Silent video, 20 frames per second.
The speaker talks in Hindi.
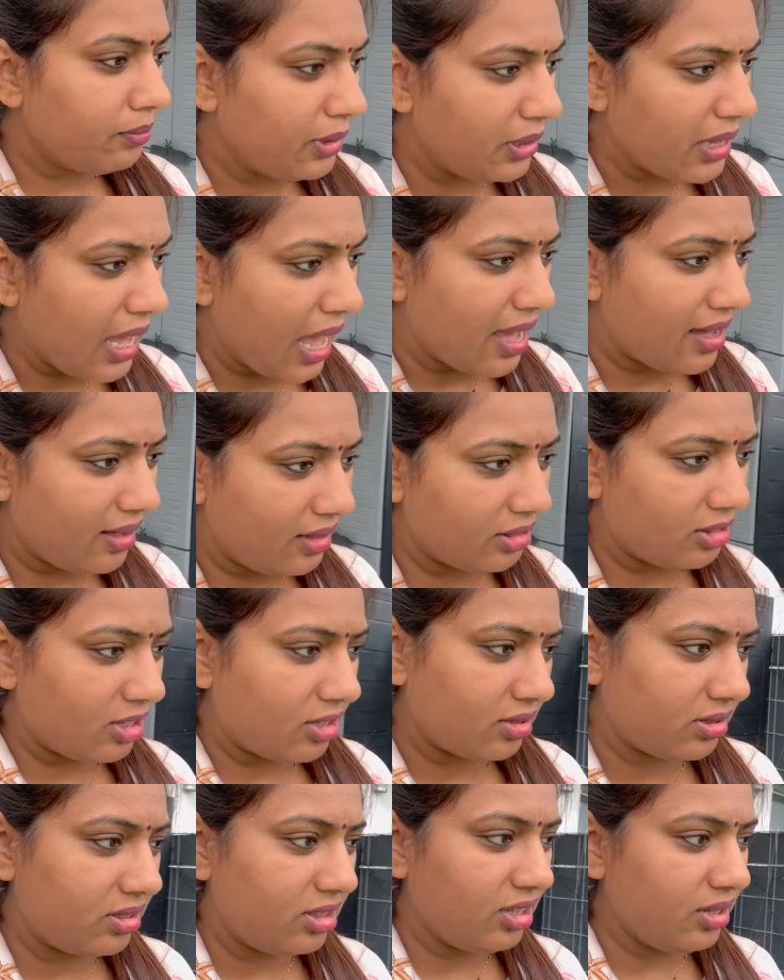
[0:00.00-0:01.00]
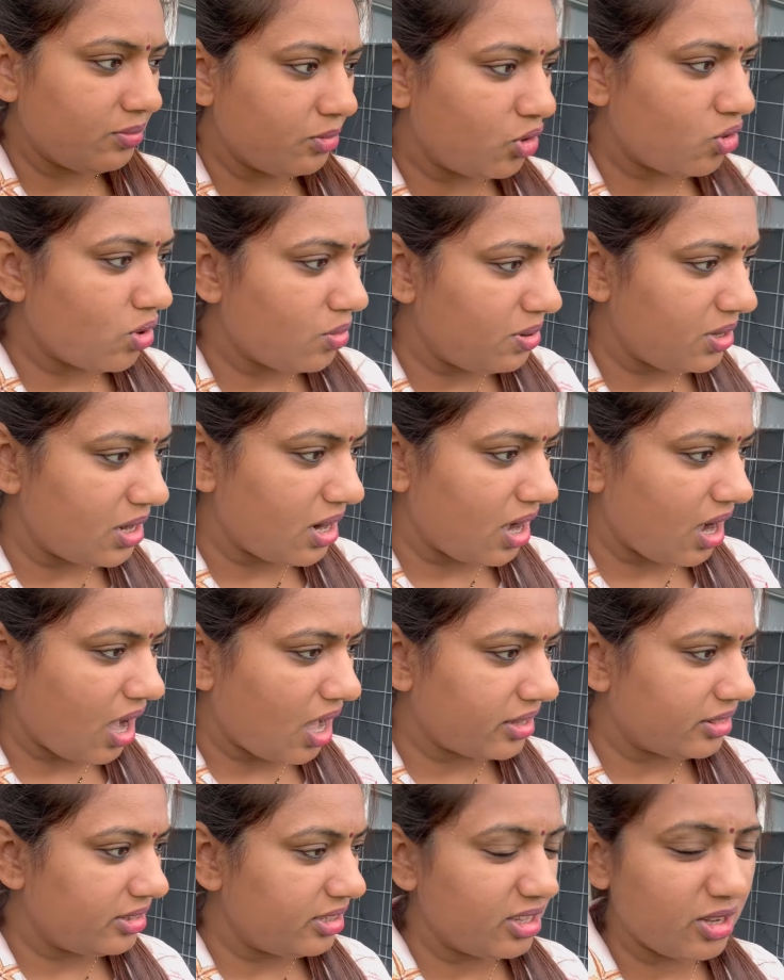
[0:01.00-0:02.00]
भी आया था सीम को भी लगा
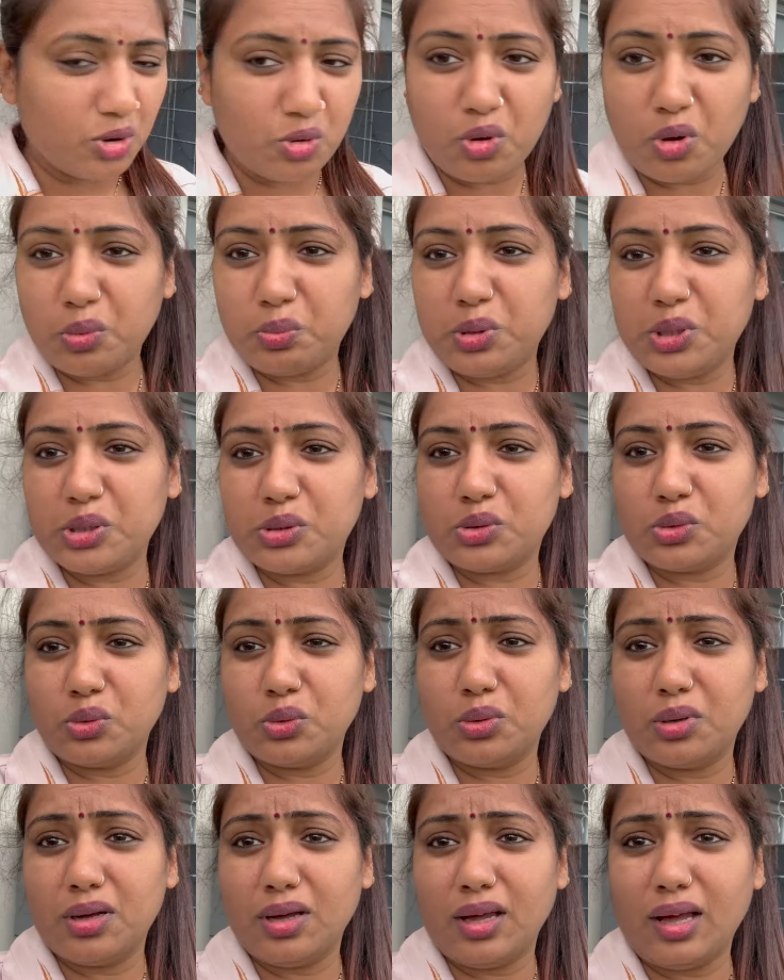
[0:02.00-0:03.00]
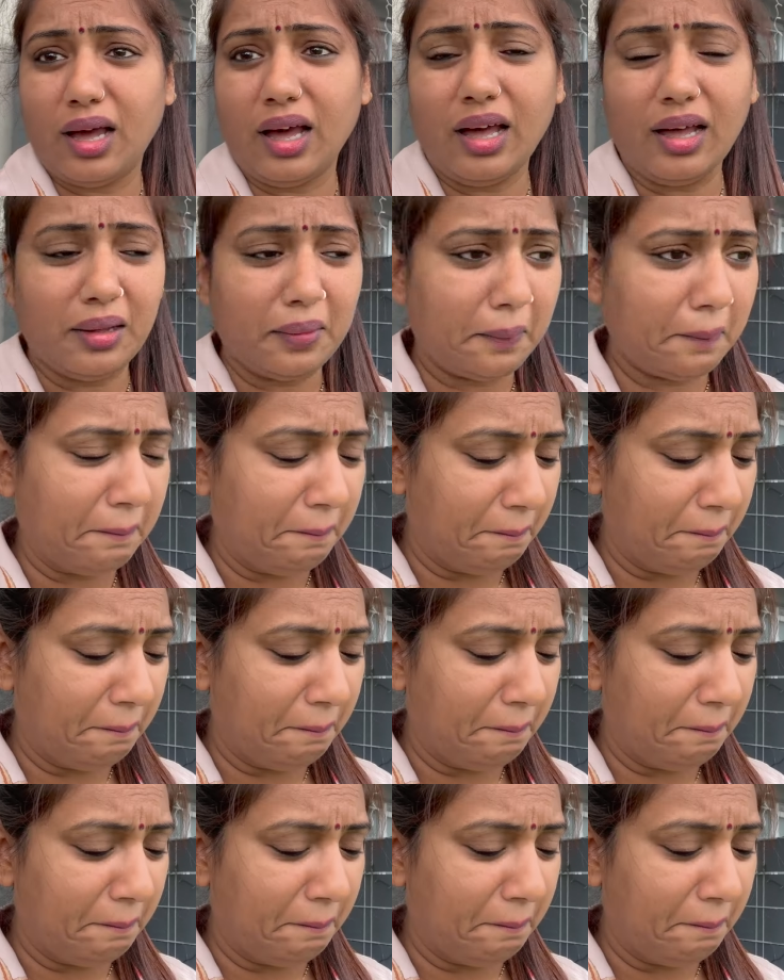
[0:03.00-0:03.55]
दिए वो भी सूख गया है